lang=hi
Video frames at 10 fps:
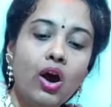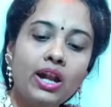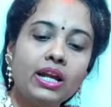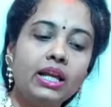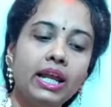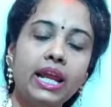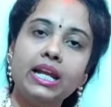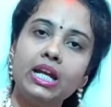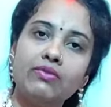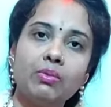और अगर
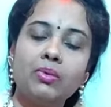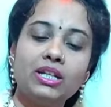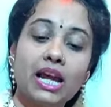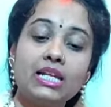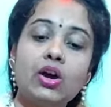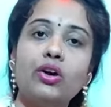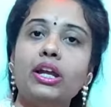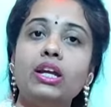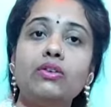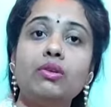एक करवे में मिठाई और
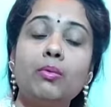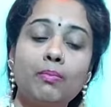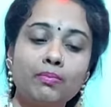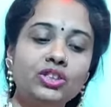एक करवे में